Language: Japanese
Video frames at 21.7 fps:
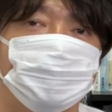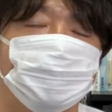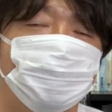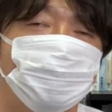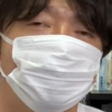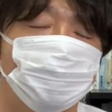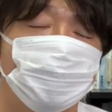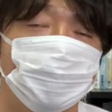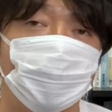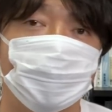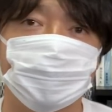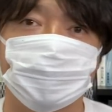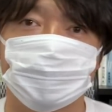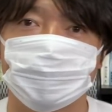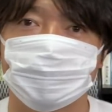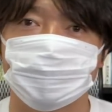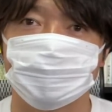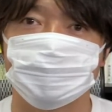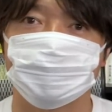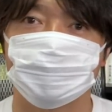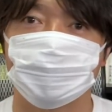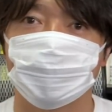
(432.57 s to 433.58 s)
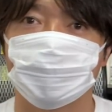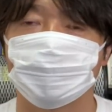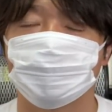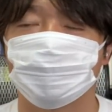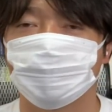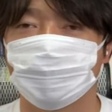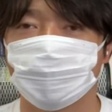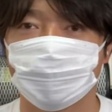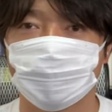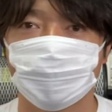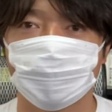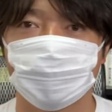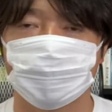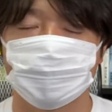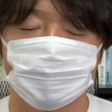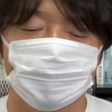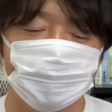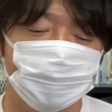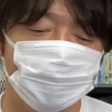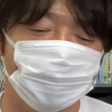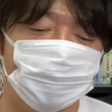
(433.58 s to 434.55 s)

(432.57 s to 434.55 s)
ところがあったんですよね。これが、